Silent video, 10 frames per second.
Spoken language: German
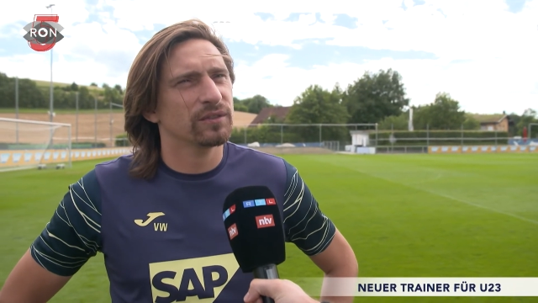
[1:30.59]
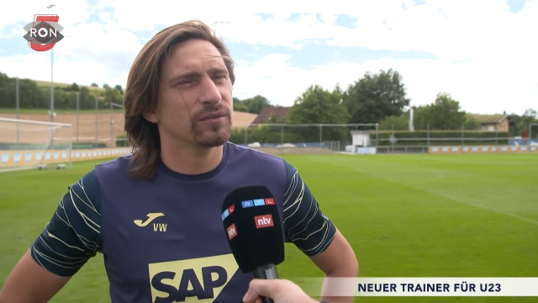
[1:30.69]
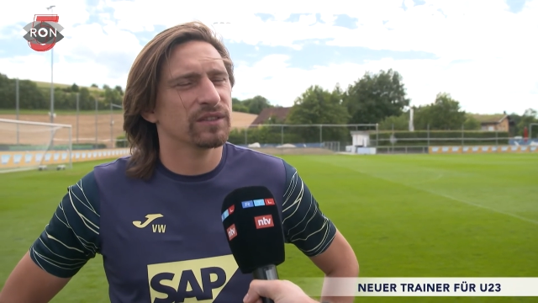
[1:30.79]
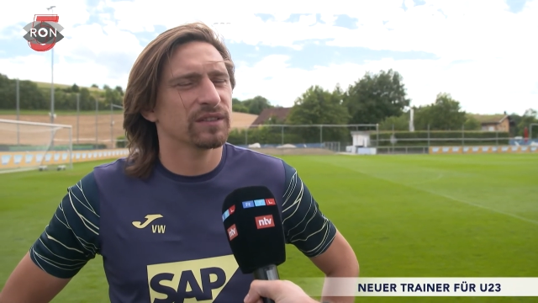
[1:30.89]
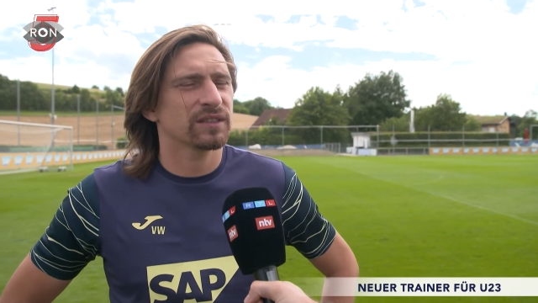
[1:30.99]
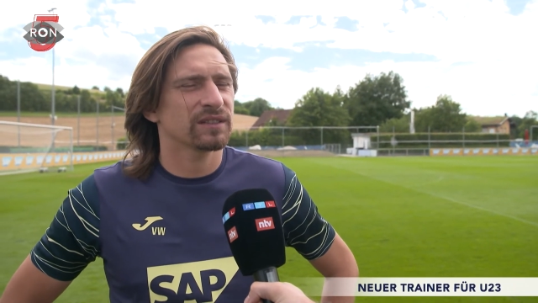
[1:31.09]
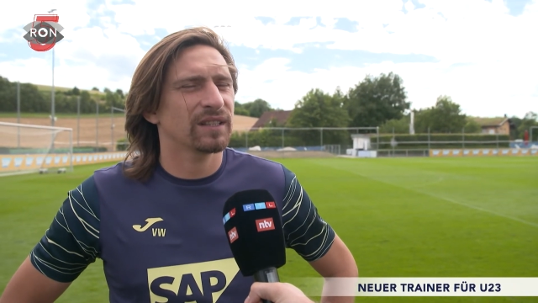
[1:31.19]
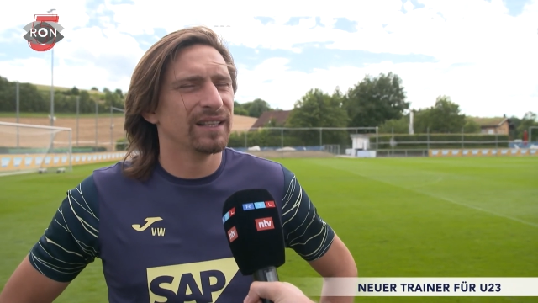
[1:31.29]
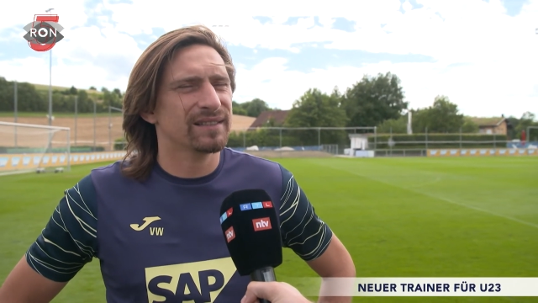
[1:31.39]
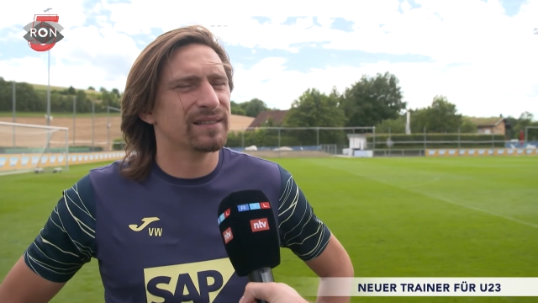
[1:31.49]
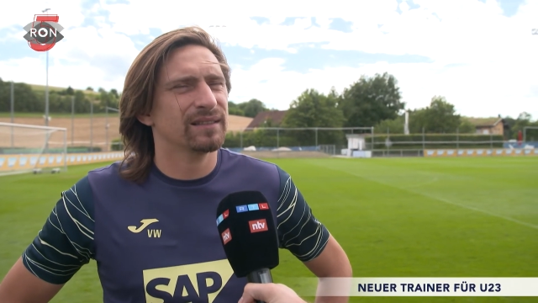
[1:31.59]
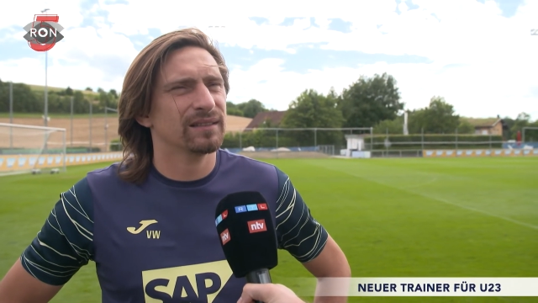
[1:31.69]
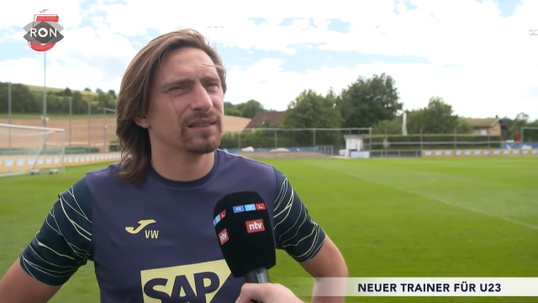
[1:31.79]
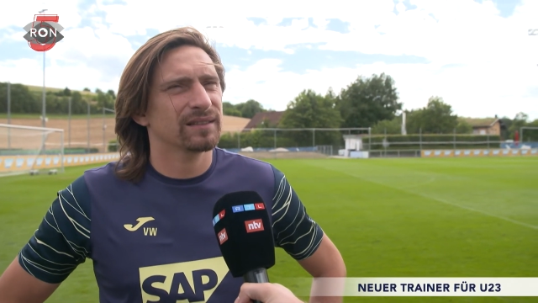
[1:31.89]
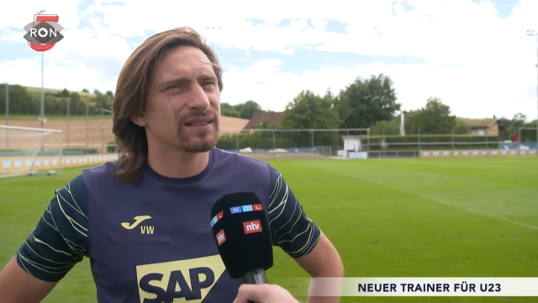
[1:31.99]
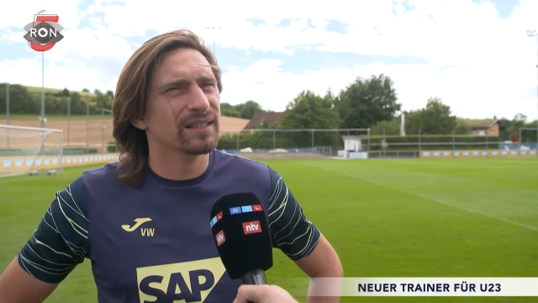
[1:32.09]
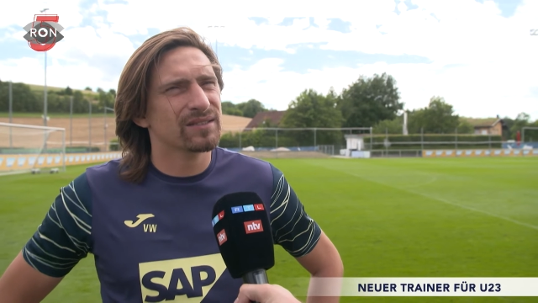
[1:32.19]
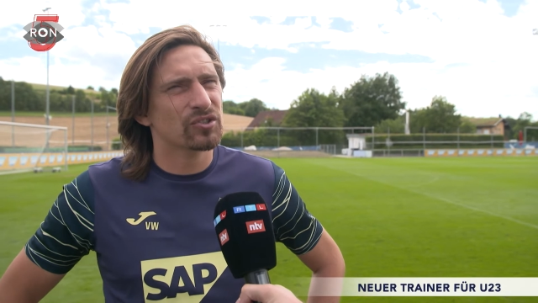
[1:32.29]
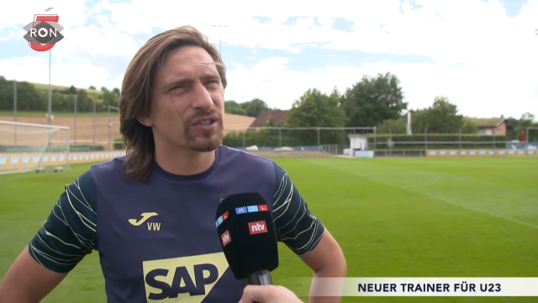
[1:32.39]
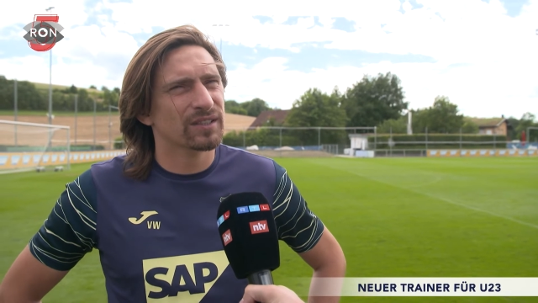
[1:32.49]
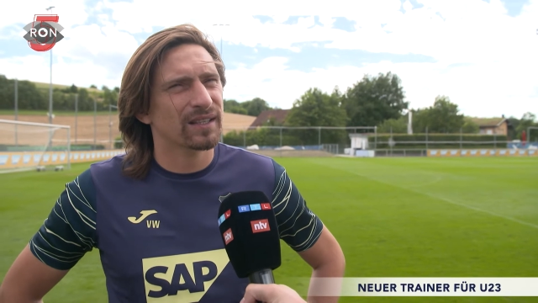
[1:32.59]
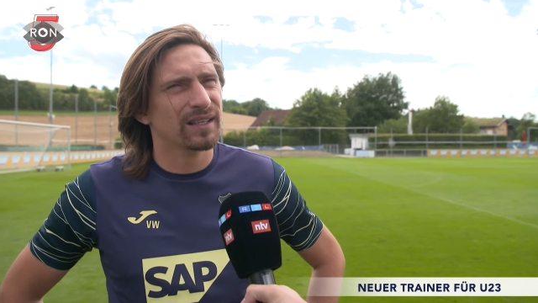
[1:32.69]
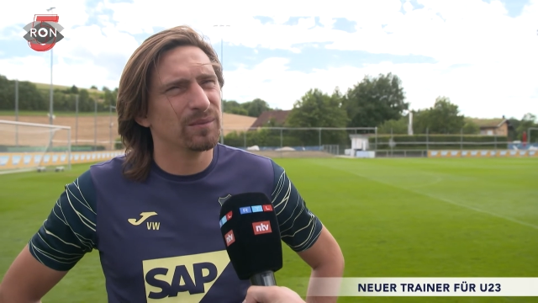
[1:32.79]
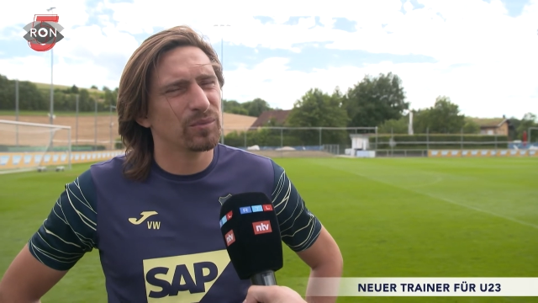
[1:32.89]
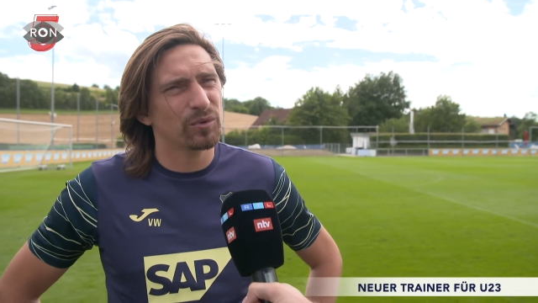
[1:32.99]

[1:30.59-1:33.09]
so dass sie diesen letzten, diesen letzten Schritt gehen.